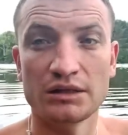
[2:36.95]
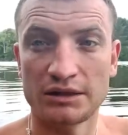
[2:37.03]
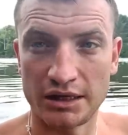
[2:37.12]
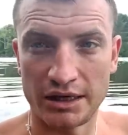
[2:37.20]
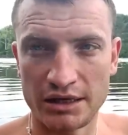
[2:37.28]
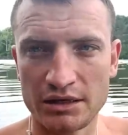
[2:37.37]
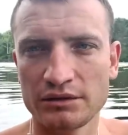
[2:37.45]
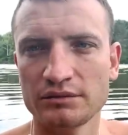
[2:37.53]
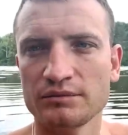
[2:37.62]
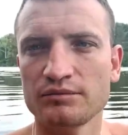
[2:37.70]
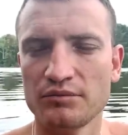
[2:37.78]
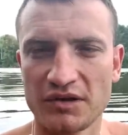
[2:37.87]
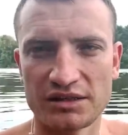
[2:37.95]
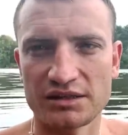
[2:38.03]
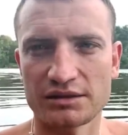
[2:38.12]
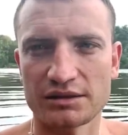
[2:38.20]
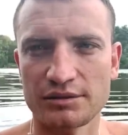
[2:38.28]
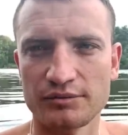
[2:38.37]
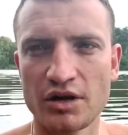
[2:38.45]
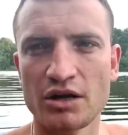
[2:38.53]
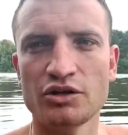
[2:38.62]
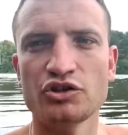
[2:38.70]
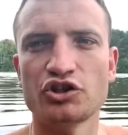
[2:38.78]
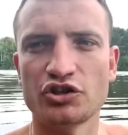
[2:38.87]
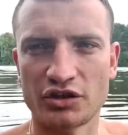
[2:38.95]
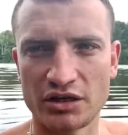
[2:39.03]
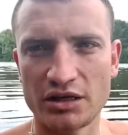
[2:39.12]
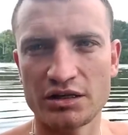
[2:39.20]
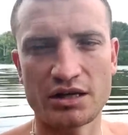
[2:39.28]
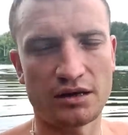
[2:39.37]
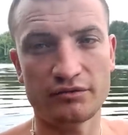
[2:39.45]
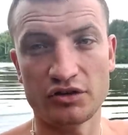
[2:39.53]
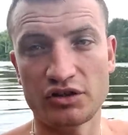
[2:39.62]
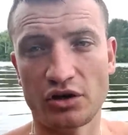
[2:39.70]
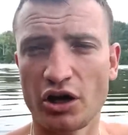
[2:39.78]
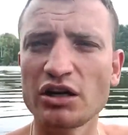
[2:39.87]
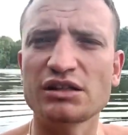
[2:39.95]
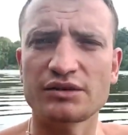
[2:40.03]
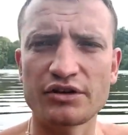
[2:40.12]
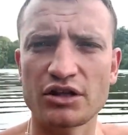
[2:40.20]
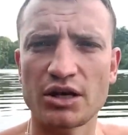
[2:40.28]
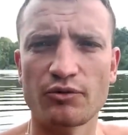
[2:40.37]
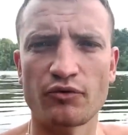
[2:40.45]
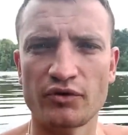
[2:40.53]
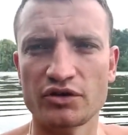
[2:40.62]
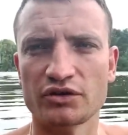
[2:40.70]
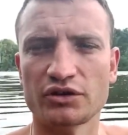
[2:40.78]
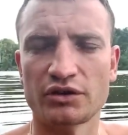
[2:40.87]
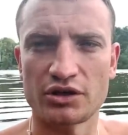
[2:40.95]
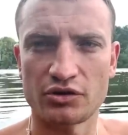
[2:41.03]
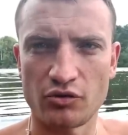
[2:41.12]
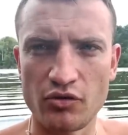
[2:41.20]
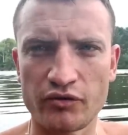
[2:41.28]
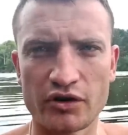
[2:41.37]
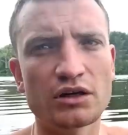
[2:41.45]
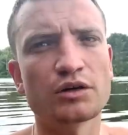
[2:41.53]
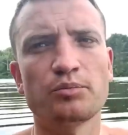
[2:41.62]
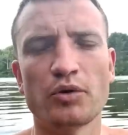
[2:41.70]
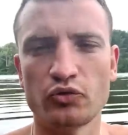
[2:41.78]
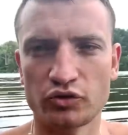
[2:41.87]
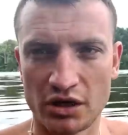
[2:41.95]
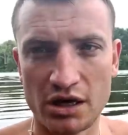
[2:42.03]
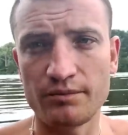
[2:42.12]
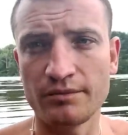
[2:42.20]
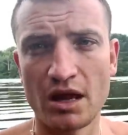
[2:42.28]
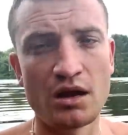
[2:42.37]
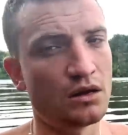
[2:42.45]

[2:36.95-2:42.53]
Три месяца. Четыре дня в неделю. Я действительно его видел на тренировках по утрам.